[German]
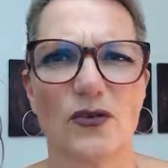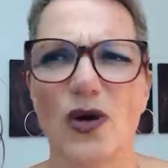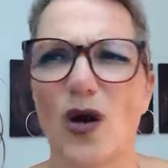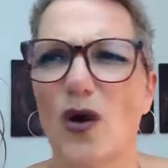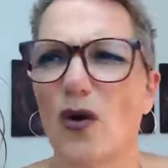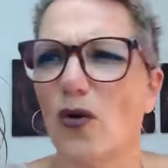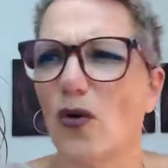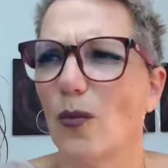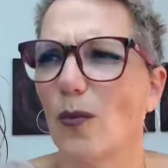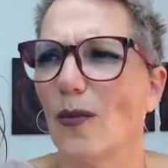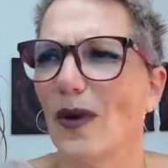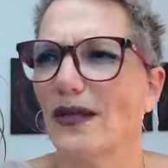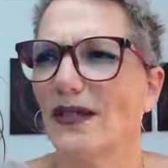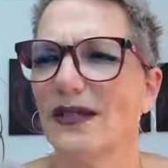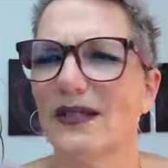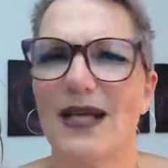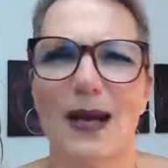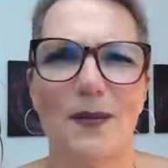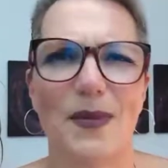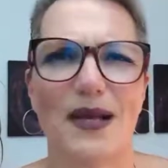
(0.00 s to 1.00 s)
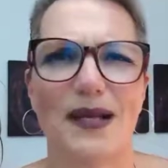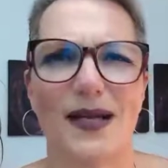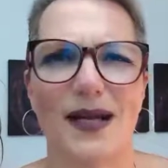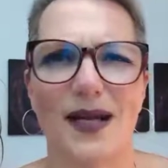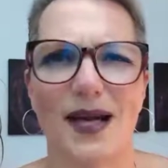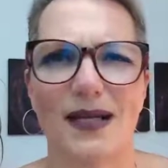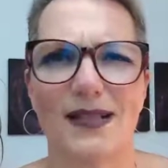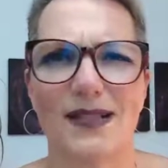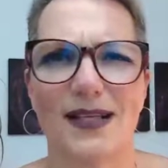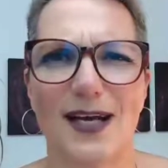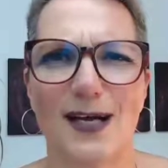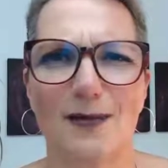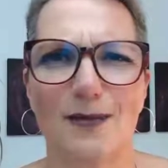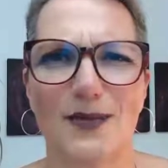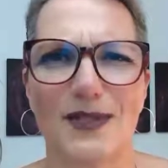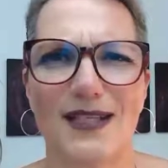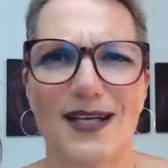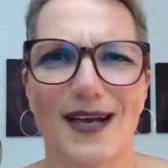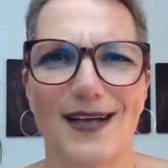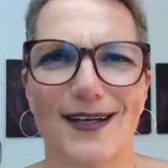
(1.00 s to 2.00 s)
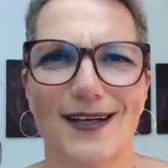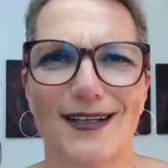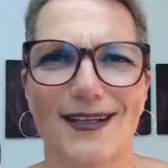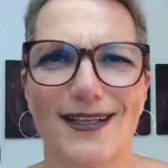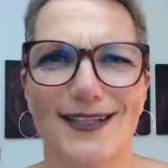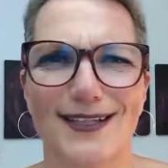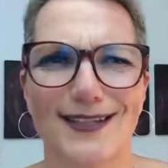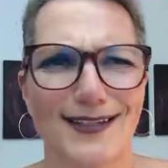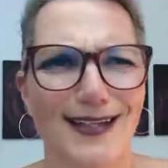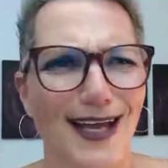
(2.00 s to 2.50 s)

Ach, guck mal, die Dame an der Kasse hat mich angelächelt.